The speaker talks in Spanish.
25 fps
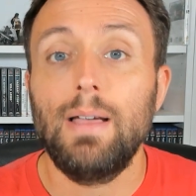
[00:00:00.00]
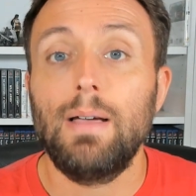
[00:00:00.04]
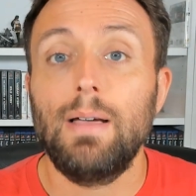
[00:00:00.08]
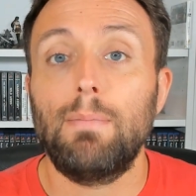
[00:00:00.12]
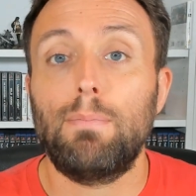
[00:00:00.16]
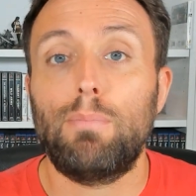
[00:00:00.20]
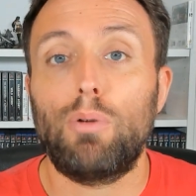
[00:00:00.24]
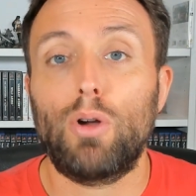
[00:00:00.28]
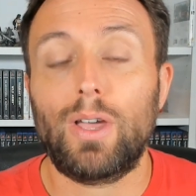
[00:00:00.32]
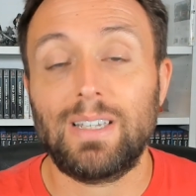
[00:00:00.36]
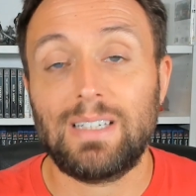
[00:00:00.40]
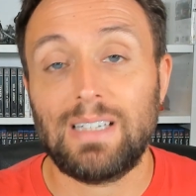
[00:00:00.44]

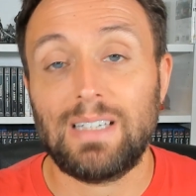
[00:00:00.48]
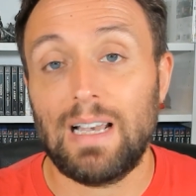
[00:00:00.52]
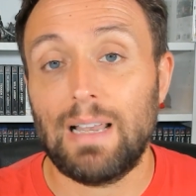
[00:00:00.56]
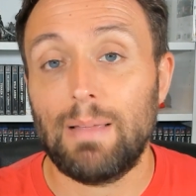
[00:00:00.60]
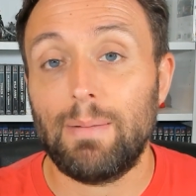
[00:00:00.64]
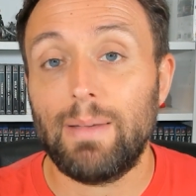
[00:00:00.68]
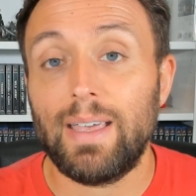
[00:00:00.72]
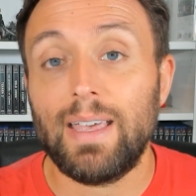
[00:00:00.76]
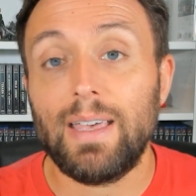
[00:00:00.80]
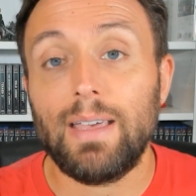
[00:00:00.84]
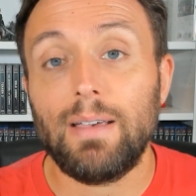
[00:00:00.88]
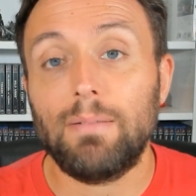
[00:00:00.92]
Porque se le
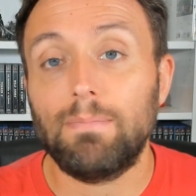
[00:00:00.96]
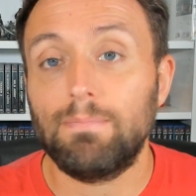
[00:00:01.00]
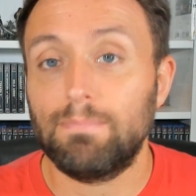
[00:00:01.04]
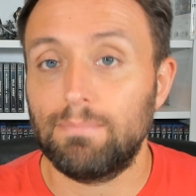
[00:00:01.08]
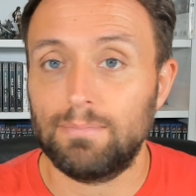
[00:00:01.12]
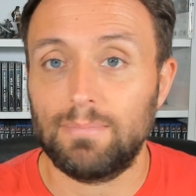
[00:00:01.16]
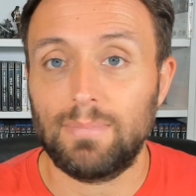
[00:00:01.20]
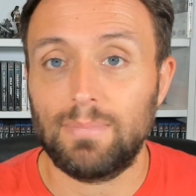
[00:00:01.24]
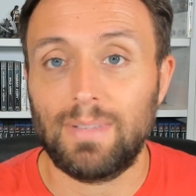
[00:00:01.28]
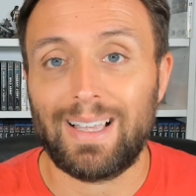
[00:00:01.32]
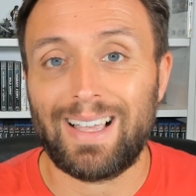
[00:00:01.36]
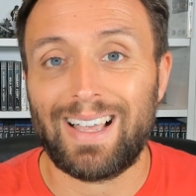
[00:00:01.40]
ve
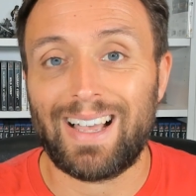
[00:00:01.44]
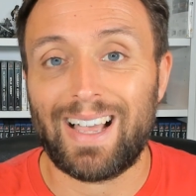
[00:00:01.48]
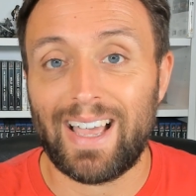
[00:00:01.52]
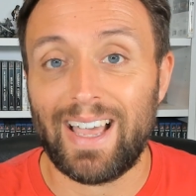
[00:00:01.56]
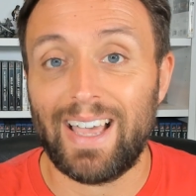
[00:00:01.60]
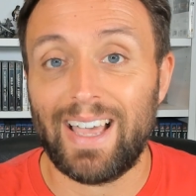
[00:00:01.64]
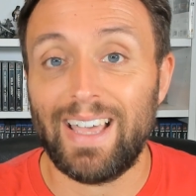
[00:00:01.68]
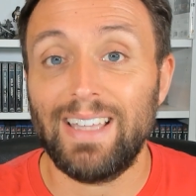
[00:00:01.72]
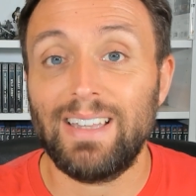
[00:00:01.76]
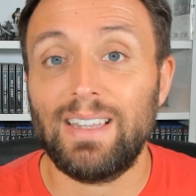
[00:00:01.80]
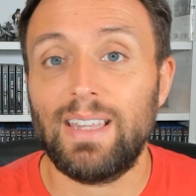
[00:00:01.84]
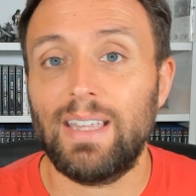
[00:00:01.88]
un
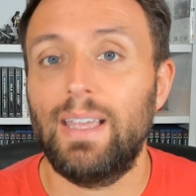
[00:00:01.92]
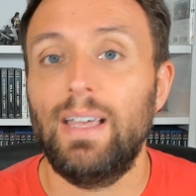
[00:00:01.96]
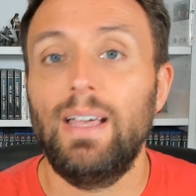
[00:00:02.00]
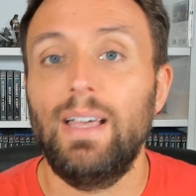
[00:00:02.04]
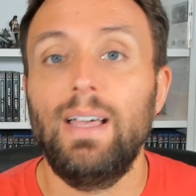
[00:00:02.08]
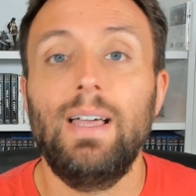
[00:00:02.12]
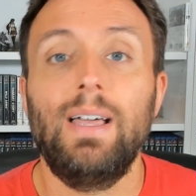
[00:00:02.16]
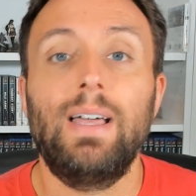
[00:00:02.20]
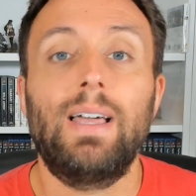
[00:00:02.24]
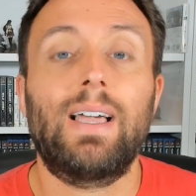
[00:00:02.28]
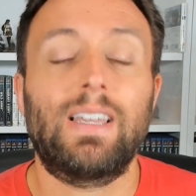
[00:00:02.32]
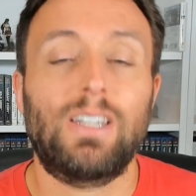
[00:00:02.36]
cascaete,
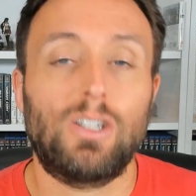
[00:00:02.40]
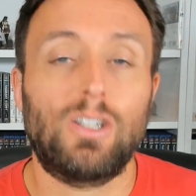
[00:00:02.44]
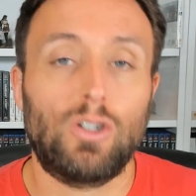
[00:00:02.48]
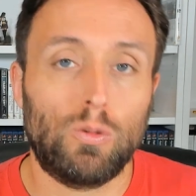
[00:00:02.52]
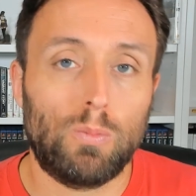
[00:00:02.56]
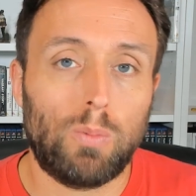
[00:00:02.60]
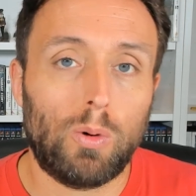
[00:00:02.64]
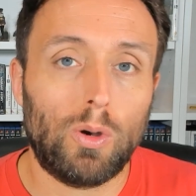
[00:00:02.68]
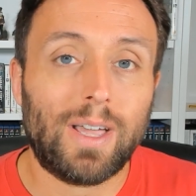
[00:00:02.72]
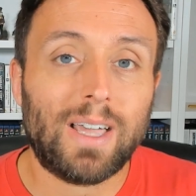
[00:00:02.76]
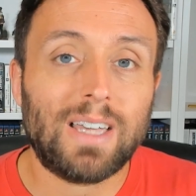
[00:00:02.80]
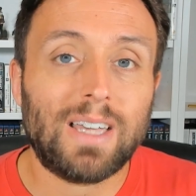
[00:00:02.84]
que se
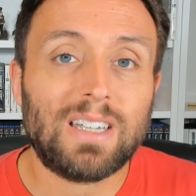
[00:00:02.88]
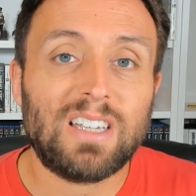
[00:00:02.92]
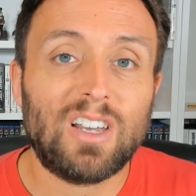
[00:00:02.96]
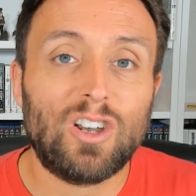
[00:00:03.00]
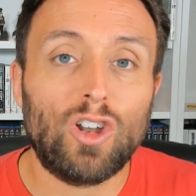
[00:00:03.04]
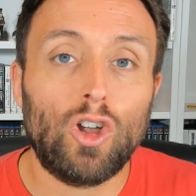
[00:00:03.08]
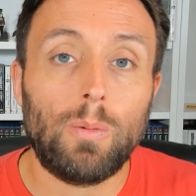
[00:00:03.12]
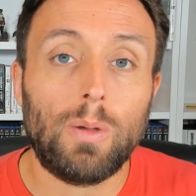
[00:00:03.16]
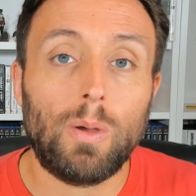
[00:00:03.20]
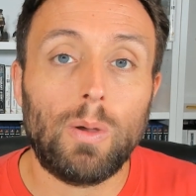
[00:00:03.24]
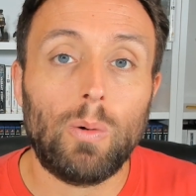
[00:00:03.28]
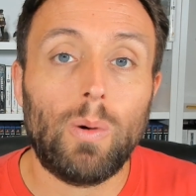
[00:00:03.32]
supone que es el
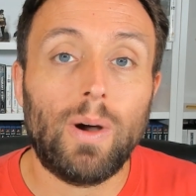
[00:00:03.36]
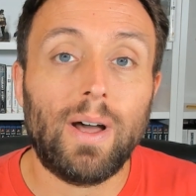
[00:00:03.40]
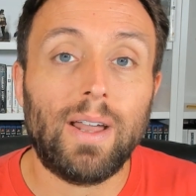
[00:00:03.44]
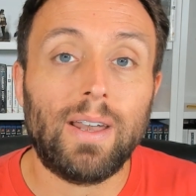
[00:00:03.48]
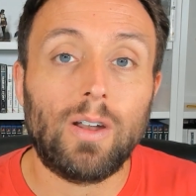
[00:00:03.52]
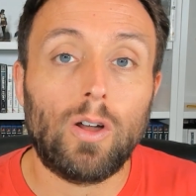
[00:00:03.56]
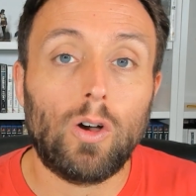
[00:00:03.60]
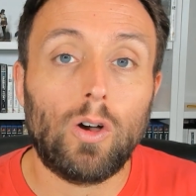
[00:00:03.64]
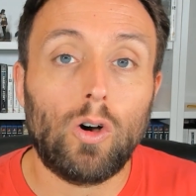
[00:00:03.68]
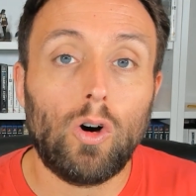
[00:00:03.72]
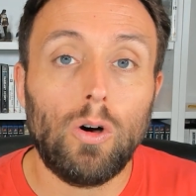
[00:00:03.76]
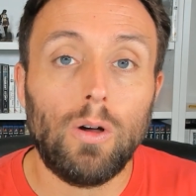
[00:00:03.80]
Obi-Wan,
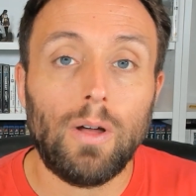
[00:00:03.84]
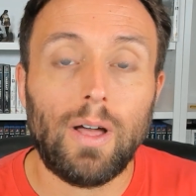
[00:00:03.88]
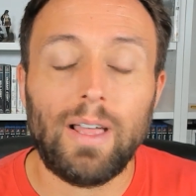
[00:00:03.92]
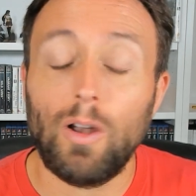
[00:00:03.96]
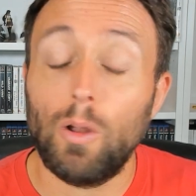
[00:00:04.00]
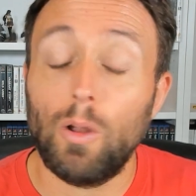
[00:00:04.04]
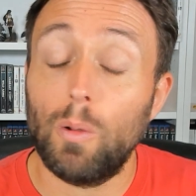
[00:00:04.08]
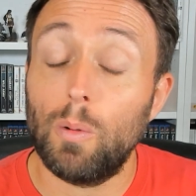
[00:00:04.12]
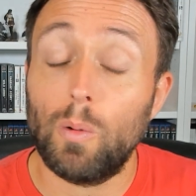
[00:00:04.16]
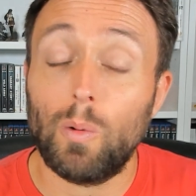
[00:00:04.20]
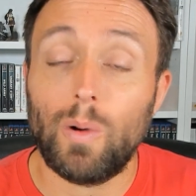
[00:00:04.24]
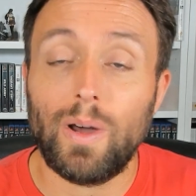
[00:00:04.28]
el
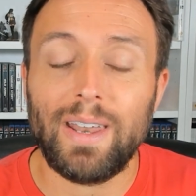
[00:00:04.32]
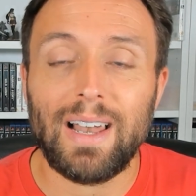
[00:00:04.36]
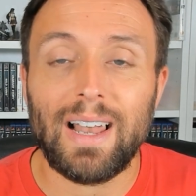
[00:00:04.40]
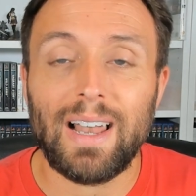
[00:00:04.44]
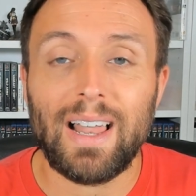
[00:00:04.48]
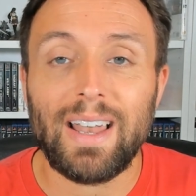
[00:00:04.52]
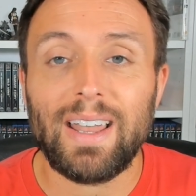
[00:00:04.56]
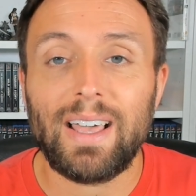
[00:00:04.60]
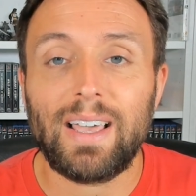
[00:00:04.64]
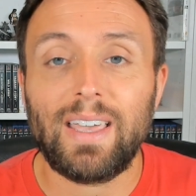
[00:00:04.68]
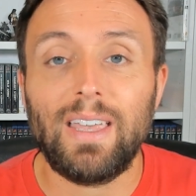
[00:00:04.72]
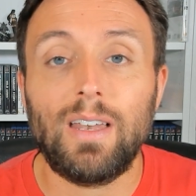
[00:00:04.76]
Obi-Wan, el
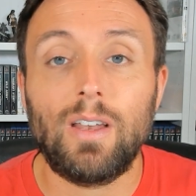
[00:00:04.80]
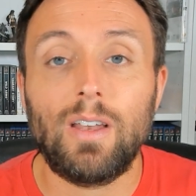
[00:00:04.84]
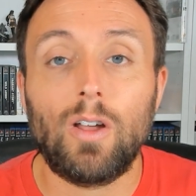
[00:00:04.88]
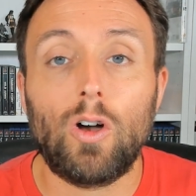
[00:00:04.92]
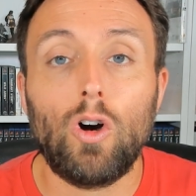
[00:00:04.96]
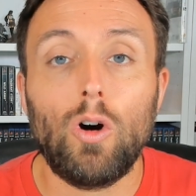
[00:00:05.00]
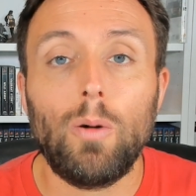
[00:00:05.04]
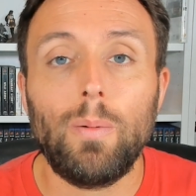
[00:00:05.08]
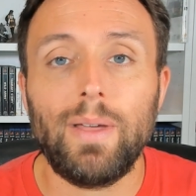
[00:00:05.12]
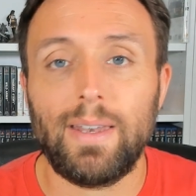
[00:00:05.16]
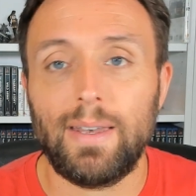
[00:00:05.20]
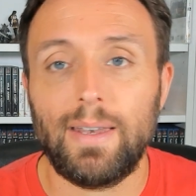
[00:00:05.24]
Anakin
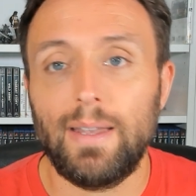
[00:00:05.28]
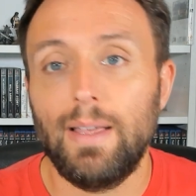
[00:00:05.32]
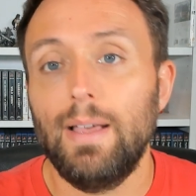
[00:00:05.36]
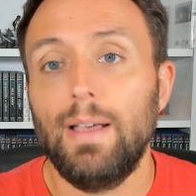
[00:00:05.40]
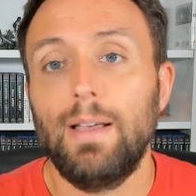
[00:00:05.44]
joven